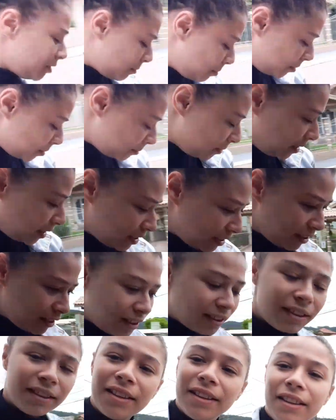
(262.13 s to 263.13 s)
só pra mim.
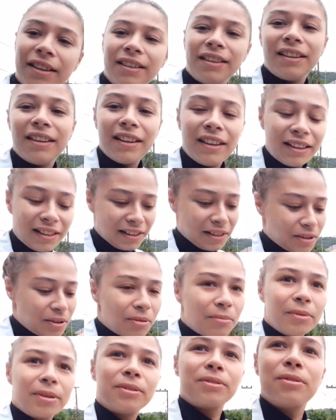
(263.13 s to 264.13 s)
E
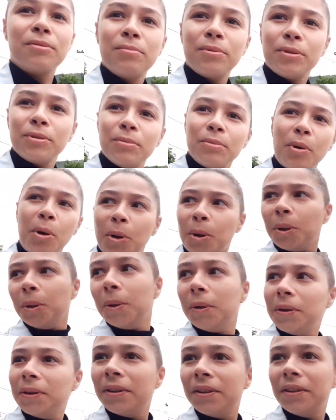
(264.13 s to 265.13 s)
comendo subindo o morro.